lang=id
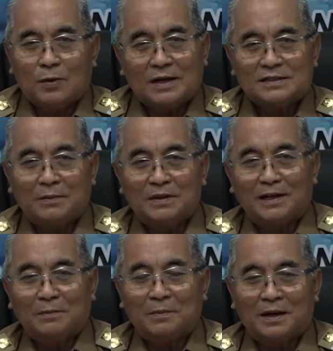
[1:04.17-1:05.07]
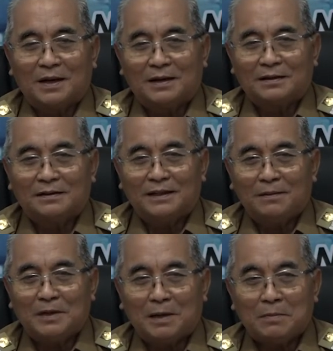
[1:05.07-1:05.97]
dua saya menerima tim
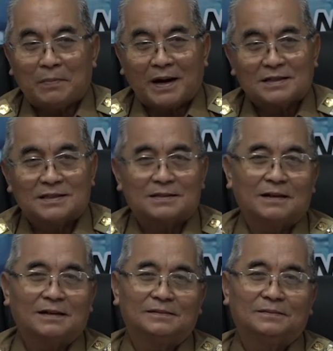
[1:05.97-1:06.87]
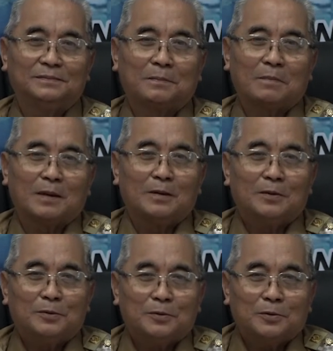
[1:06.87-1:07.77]
Pembutras
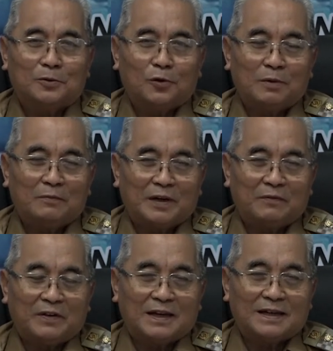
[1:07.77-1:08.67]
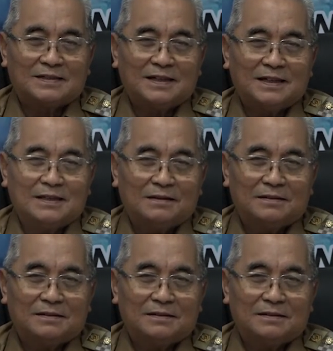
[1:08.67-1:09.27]
untuk berverifikasi